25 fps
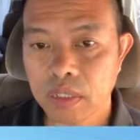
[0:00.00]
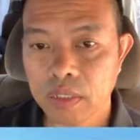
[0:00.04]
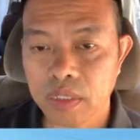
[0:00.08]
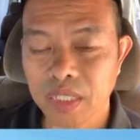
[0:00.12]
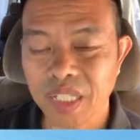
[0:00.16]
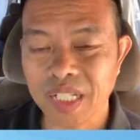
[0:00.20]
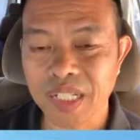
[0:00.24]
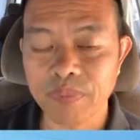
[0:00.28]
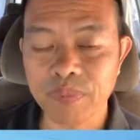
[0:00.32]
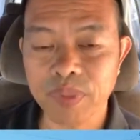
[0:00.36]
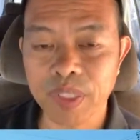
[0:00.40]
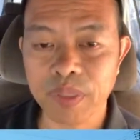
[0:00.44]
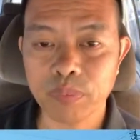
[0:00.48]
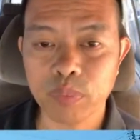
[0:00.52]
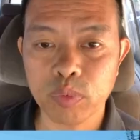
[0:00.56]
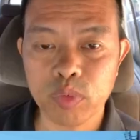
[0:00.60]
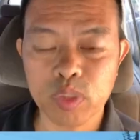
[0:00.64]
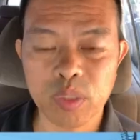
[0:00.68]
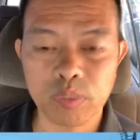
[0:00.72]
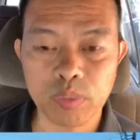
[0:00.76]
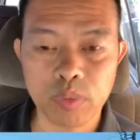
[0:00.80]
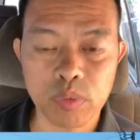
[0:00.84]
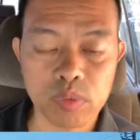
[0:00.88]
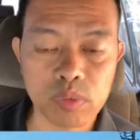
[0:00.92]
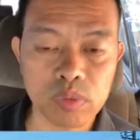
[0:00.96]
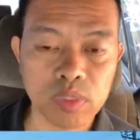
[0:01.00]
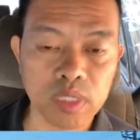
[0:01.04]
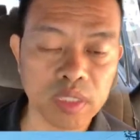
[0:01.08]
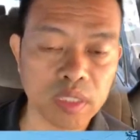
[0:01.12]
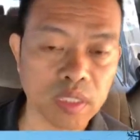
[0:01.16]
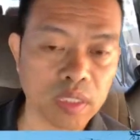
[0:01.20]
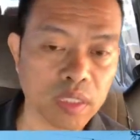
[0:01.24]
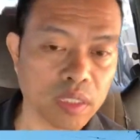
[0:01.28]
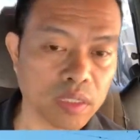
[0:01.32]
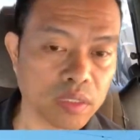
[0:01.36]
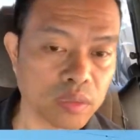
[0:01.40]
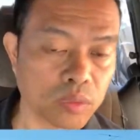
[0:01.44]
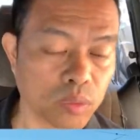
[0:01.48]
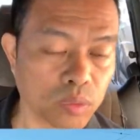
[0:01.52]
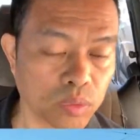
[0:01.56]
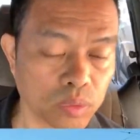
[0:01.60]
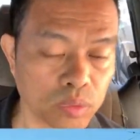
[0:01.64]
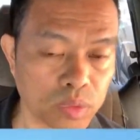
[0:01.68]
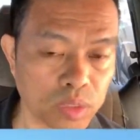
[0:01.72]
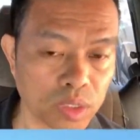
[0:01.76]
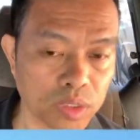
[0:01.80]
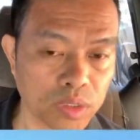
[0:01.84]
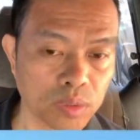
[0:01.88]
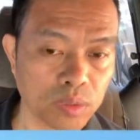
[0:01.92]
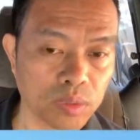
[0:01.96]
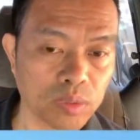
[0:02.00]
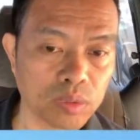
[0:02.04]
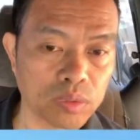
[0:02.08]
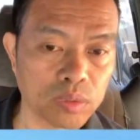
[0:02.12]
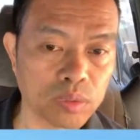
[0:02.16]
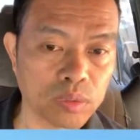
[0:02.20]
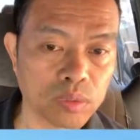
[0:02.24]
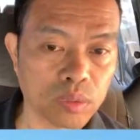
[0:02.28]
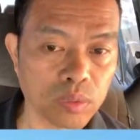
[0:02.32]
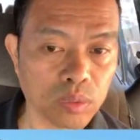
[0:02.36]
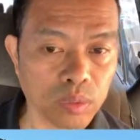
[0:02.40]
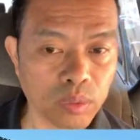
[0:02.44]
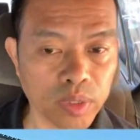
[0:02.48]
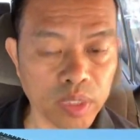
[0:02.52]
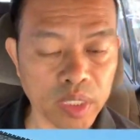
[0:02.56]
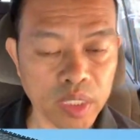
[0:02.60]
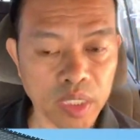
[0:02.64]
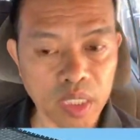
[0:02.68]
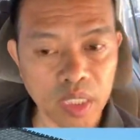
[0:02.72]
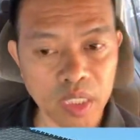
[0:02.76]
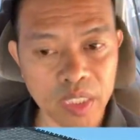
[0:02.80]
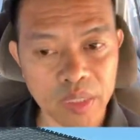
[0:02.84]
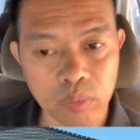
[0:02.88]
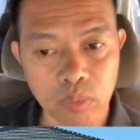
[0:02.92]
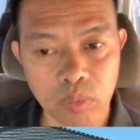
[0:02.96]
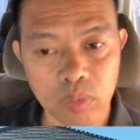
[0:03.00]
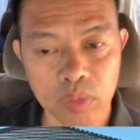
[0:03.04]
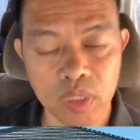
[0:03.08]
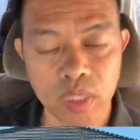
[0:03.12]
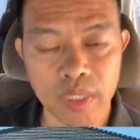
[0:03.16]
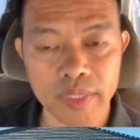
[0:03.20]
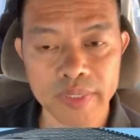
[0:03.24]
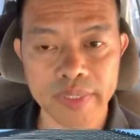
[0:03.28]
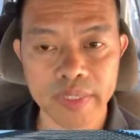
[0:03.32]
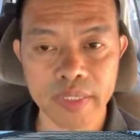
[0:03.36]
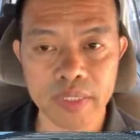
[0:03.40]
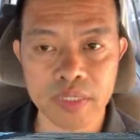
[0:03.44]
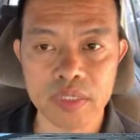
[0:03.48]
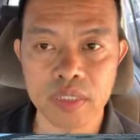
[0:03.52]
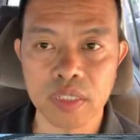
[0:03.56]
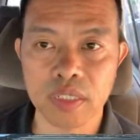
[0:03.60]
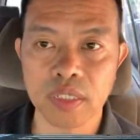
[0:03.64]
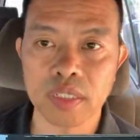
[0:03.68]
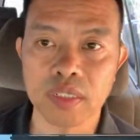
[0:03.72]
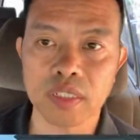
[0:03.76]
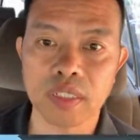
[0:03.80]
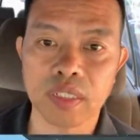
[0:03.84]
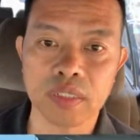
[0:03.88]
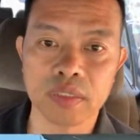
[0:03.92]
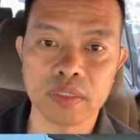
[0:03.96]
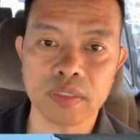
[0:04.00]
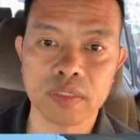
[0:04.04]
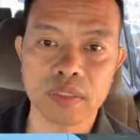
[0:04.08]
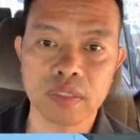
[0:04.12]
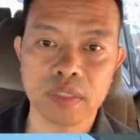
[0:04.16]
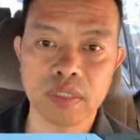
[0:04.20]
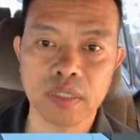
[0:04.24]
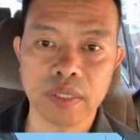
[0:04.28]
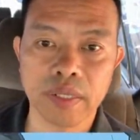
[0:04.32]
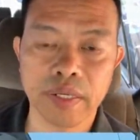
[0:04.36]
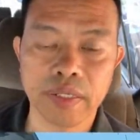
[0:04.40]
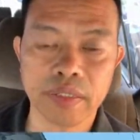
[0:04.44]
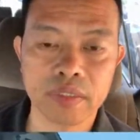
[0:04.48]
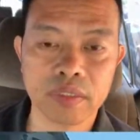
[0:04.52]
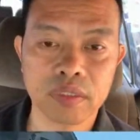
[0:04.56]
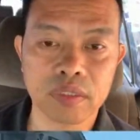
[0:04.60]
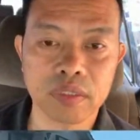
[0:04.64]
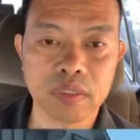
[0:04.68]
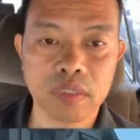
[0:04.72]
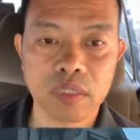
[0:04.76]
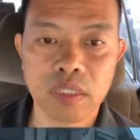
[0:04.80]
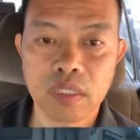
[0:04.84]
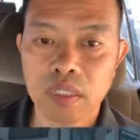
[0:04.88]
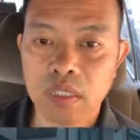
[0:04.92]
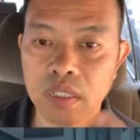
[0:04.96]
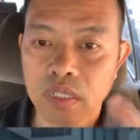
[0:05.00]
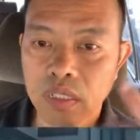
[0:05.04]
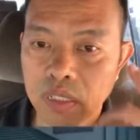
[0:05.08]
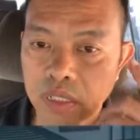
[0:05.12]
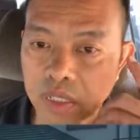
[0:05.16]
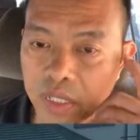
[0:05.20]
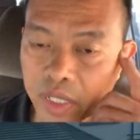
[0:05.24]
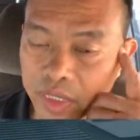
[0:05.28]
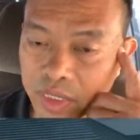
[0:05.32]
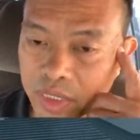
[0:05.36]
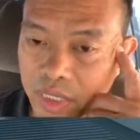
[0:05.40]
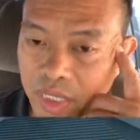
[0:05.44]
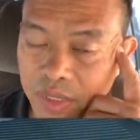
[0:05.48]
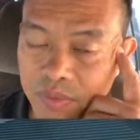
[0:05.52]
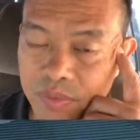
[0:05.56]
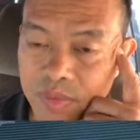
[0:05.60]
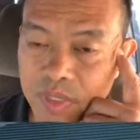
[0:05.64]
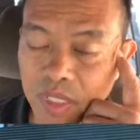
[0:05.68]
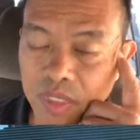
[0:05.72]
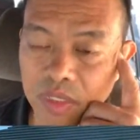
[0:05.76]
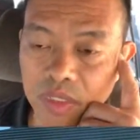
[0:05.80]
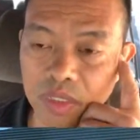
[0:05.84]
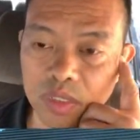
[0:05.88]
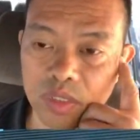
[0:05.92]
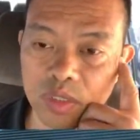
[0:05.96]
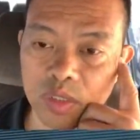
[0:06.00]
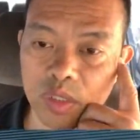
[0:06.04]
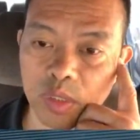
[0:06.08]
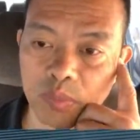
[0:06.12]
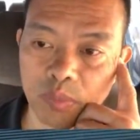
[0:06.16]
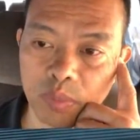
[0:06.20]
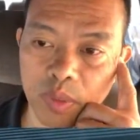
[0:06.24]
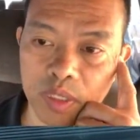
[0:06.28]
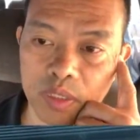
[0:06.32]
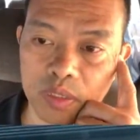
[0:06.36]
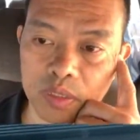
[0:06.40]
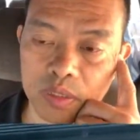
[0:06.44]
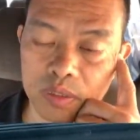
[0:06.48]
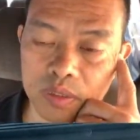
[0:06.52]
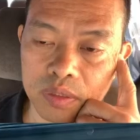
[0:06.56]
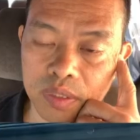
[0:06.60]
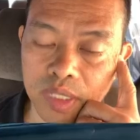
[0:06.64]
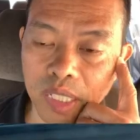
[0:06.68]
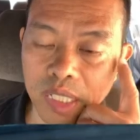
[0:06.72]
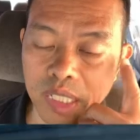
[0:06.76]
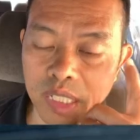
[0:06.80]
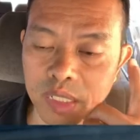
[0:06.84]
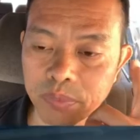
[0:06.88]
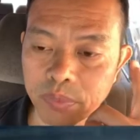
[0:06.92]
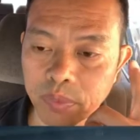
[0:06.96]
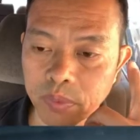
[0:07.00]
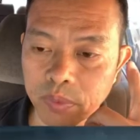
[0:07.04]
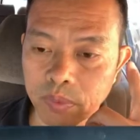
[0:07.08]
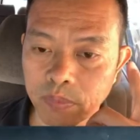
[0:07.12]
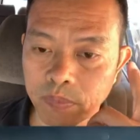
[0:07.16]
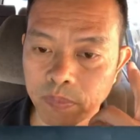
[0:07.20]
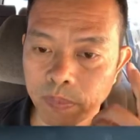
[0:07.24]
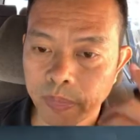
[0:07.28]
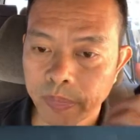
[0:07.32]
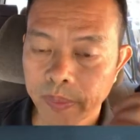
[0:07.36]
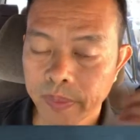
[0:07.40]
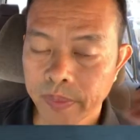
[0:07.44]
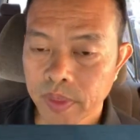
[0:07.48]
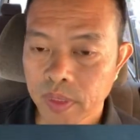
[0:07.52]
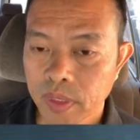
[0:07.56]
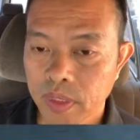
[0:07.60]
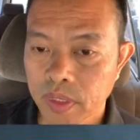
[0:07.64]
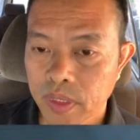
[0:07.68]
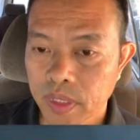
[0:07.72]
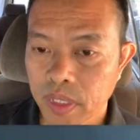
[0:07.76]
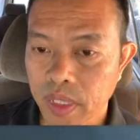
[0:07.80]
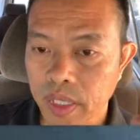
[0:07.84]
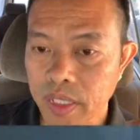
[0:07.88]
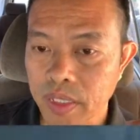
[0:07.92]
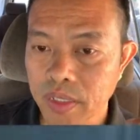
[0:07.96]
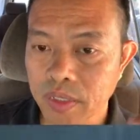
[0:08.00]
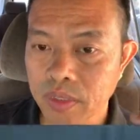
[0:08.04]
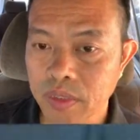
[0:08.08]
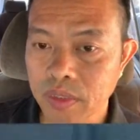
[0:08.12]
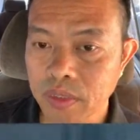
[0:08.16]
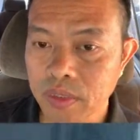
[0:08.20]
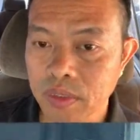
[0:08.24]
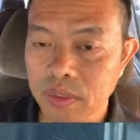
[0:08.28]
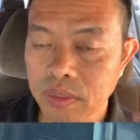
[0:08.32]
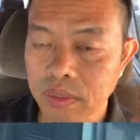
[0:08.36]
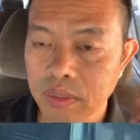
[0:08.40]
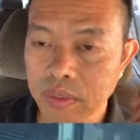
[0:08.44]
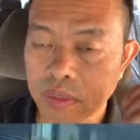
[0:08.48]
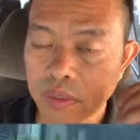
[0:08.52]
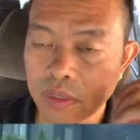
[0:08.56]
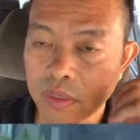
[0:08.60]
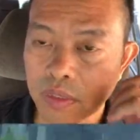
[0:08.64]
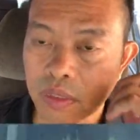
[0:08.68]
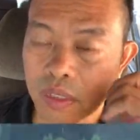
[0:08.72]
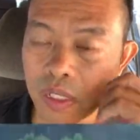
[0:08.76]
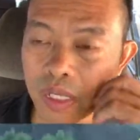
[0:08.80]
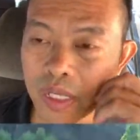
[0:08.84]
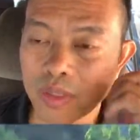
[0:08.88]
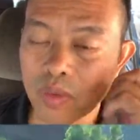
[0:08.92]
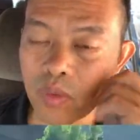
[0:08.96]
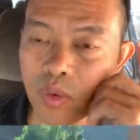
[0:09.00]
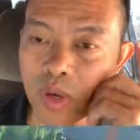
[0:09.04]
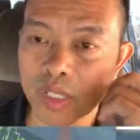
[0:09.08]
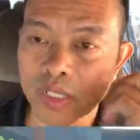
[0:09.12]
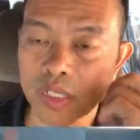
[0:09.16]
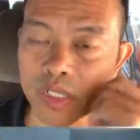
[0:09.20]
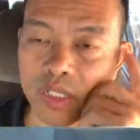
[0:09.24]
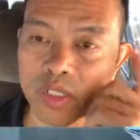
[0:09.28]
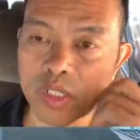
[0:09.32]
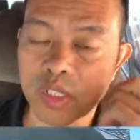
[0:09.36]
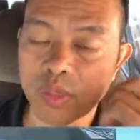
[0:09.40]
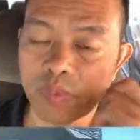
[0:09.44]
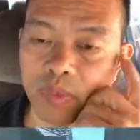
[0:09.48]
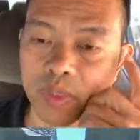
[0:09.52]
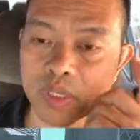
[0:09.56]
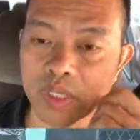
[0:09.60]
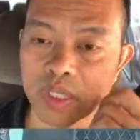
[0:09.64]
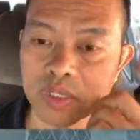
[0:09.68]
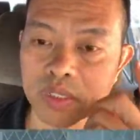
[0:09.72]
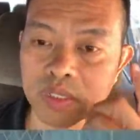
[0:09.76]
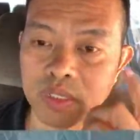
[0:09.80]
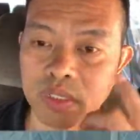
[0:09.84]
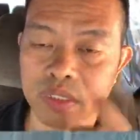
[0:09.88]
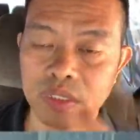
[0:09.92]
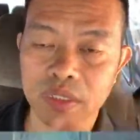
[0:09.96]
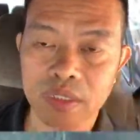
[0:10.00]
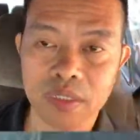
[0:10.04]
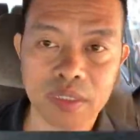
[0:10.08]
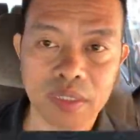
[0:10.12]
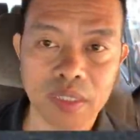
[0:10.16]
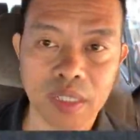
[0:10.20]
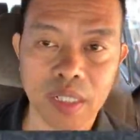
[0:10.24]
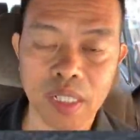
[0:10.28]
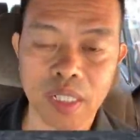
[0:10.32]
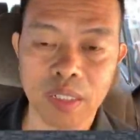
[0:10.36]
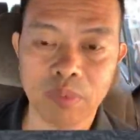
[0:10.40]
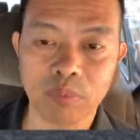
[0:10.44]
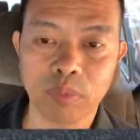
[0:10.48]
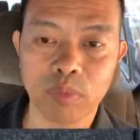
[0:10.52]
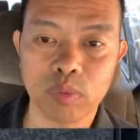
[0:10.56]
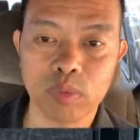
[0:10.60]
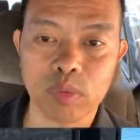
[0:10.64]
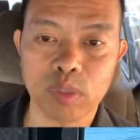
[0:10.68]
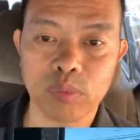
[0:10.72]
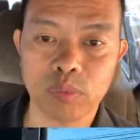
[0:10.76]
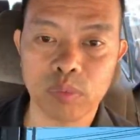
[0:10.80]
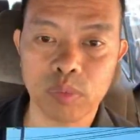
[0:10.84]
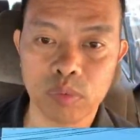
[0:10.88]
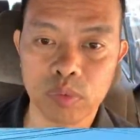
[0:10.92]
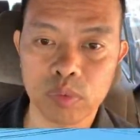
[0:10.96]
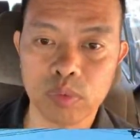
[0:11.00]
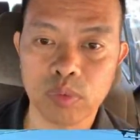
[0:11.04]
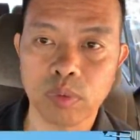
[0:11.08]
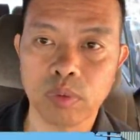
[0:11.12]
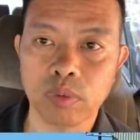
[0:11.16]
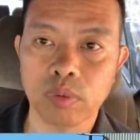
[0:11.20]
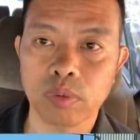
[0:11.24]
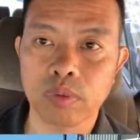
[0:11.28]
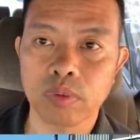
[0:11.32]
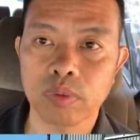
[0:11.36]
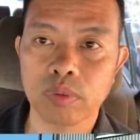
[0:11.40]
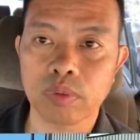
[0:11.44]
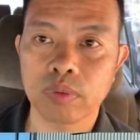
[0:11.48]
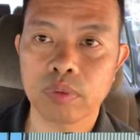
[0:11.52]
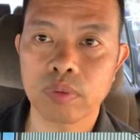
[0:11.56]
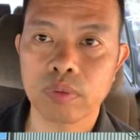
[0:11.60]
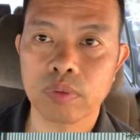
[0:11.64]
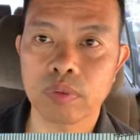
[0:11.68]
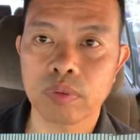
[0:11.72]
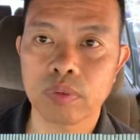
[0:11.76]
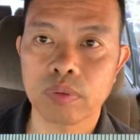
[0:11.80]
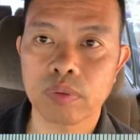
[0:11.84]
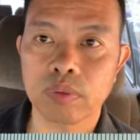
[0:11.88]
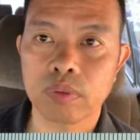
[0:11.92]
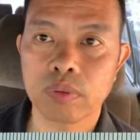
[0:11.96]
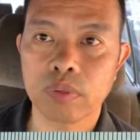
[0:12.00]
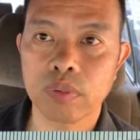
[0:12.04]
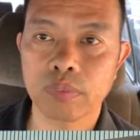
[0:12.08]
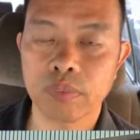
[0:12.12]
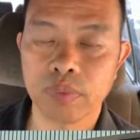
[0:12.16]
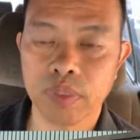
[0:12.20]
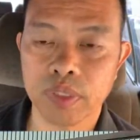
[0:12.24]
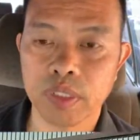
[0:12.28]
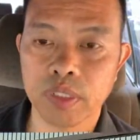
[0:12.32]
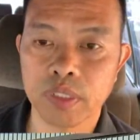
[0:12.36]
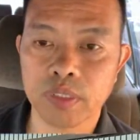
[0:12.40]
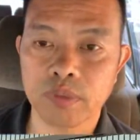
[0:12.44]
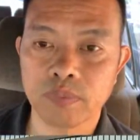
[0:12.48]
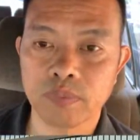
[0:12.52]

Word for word: tanim na po sa puso natin ang utos ng Diyos, tuluyan na kalimutan ating kasalanan at itanim sa ating isipan. Dahil po, ang ano ang naisipan natin galing po sa puso, kapatid.